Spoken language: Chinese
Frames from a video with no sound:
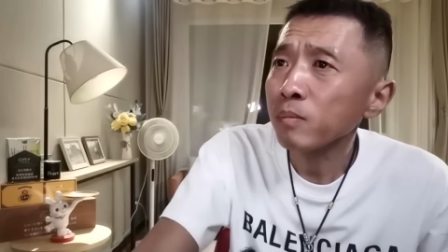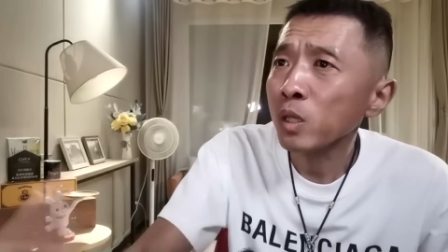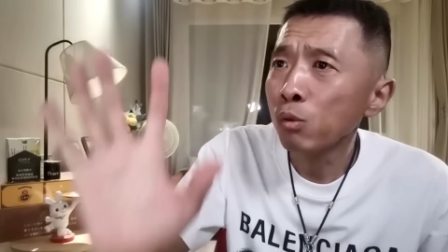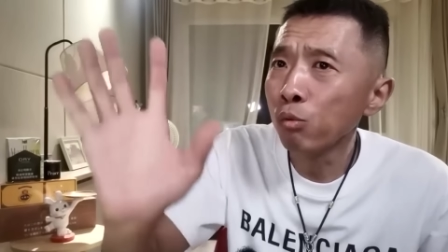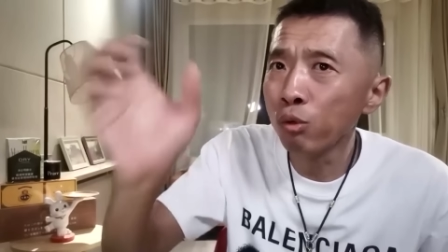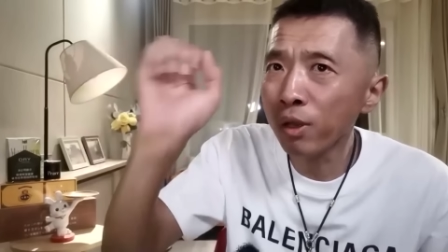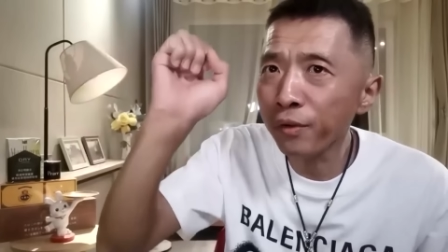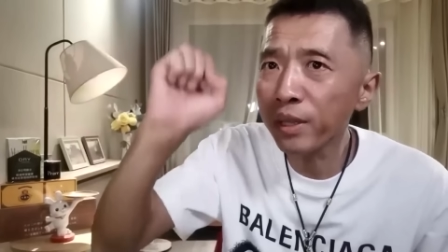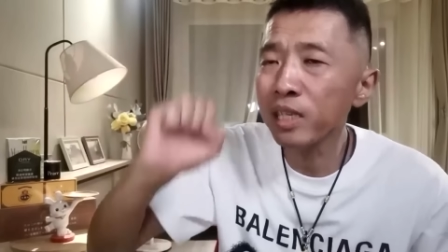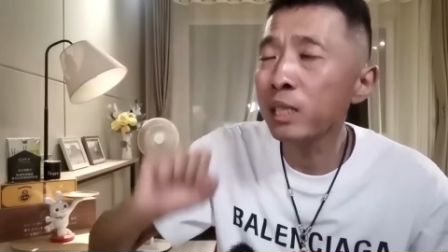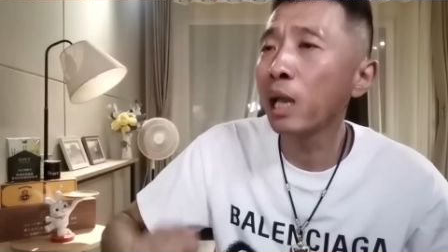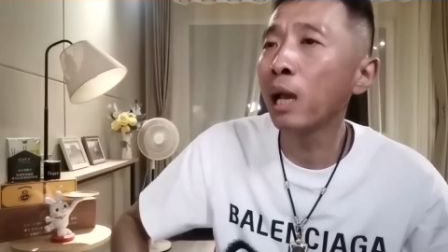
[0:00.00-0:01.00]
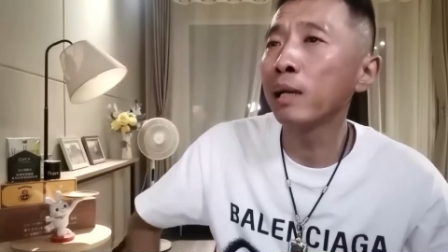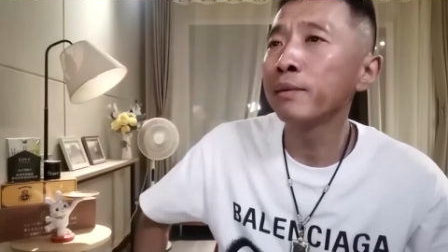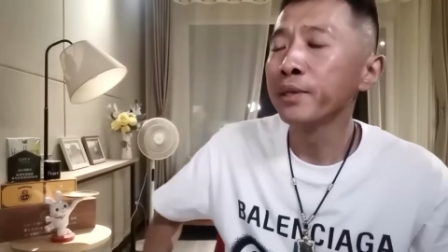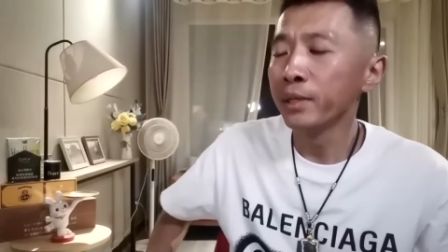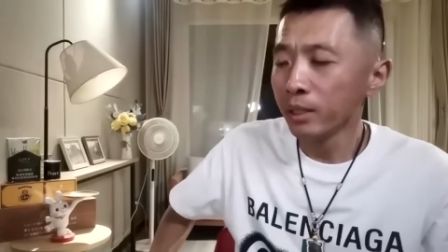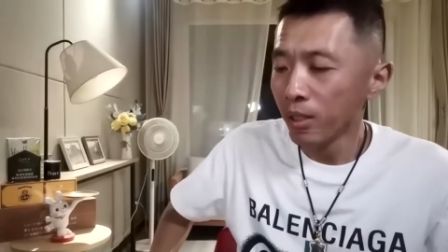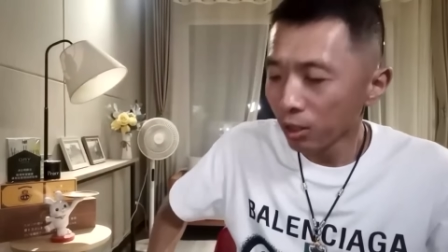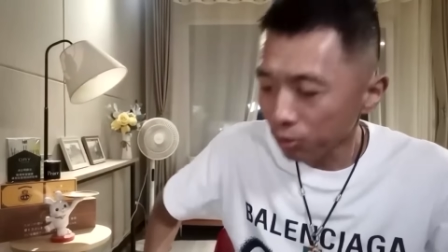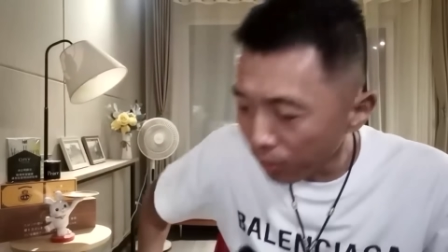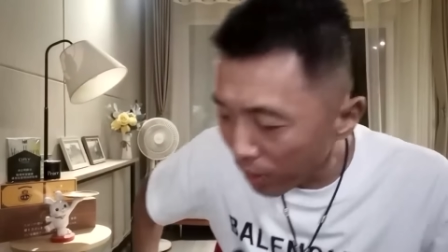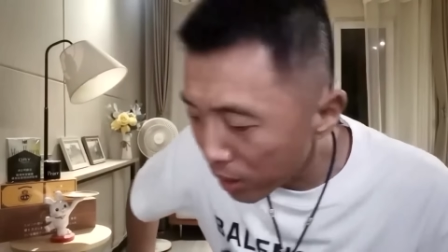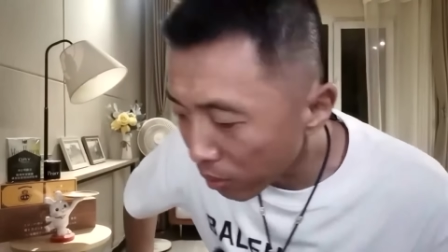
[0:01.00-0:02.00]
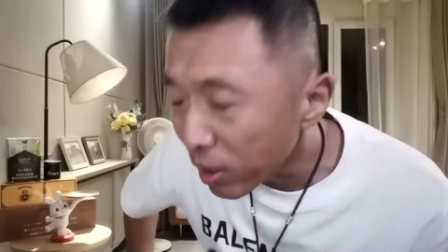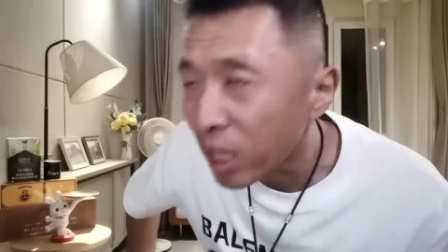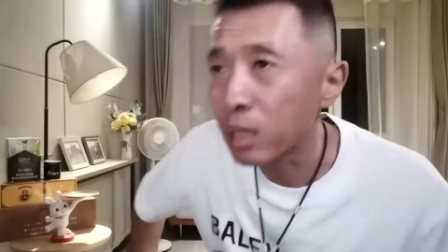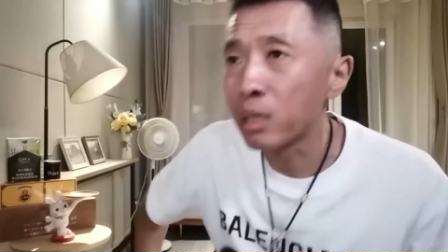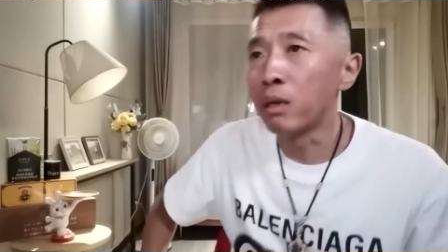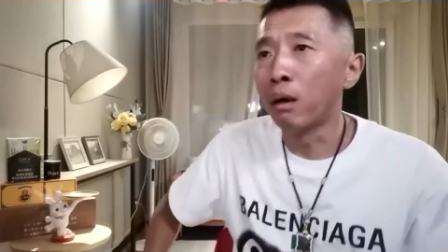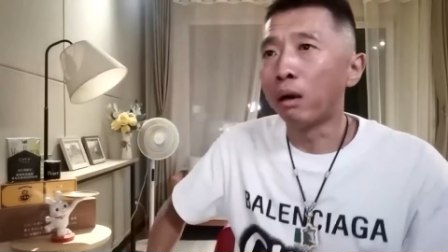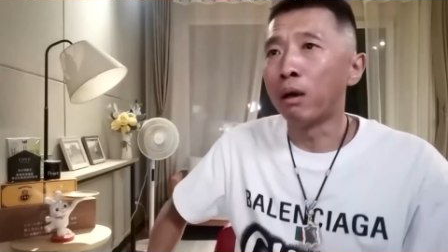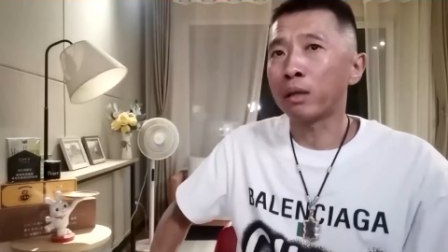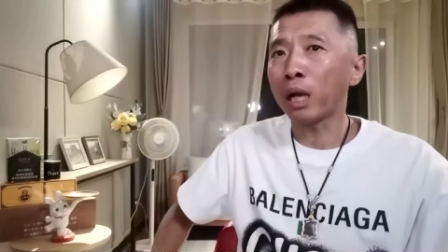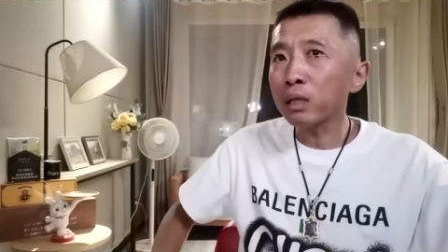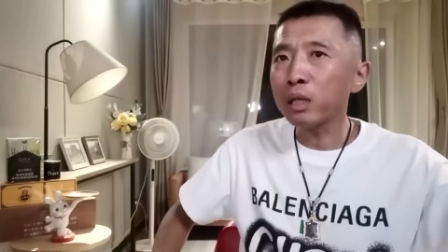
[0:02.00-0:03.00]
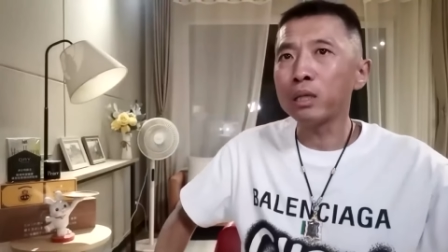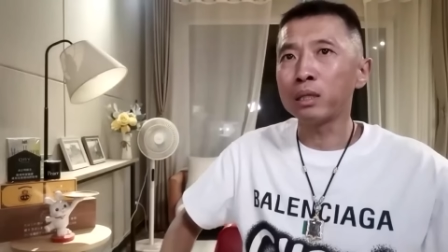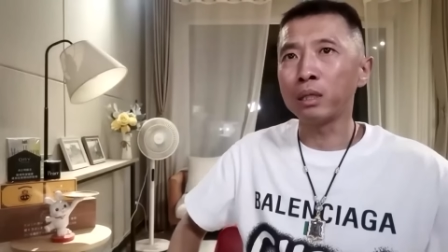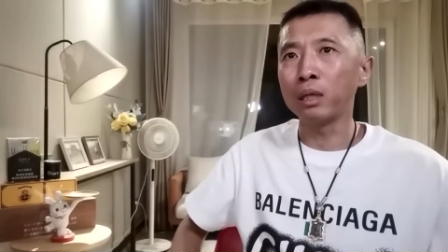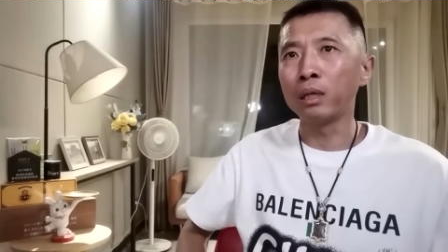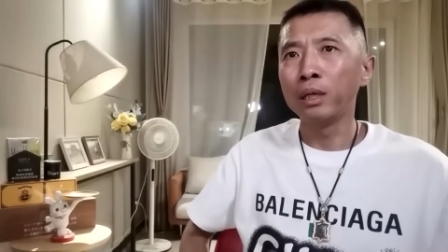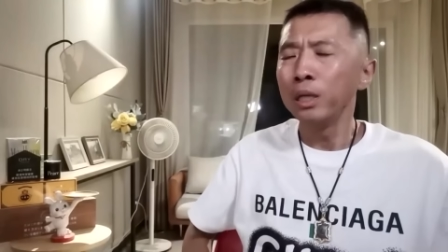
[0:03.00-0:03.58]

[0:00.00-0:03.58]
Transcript: 五月份的一天，孙子松提议啊，他提议的，